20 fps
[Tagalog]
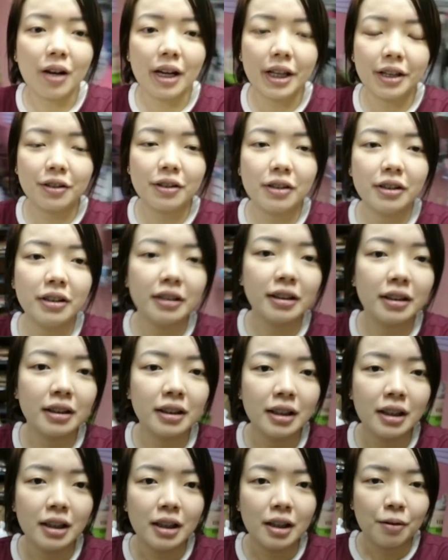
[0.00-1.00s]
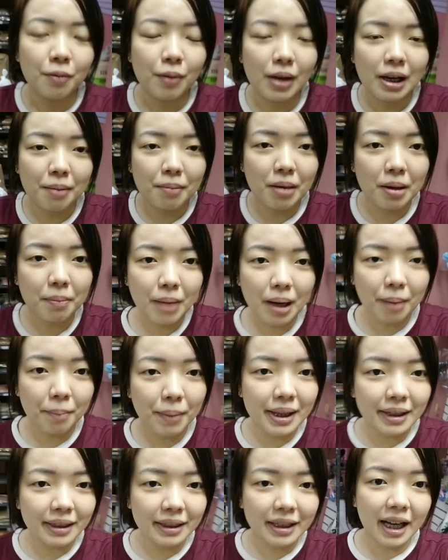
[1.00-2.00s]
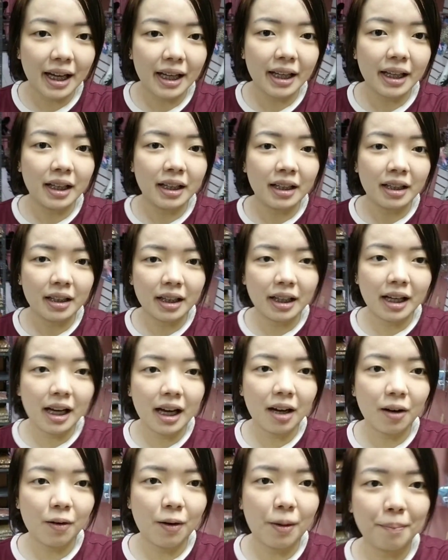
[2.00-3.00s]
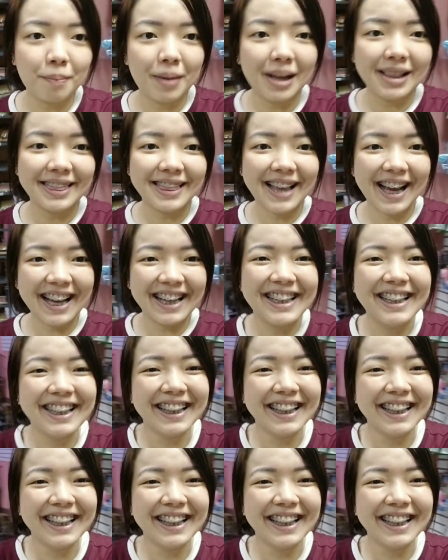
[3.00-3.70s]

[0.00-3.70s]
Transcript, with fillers: ngayon, walang magbabantay. Kaya ako ang bantay.